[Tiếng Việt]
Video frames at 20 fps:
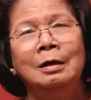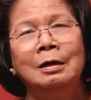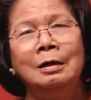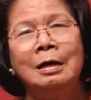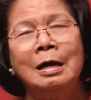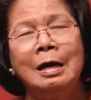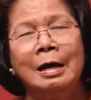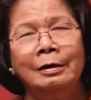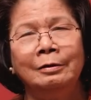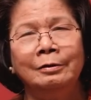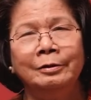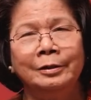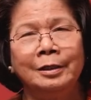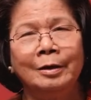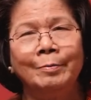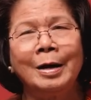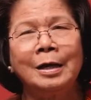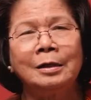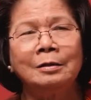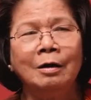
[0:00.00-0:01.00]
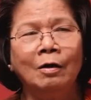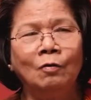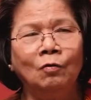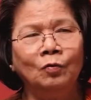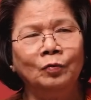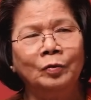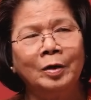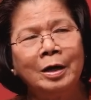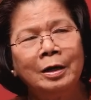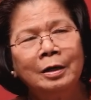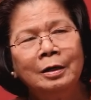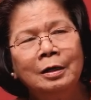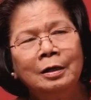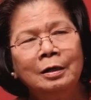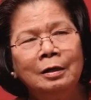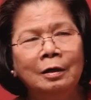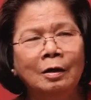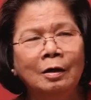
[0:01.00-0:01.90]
là người ta bắt đầu thấy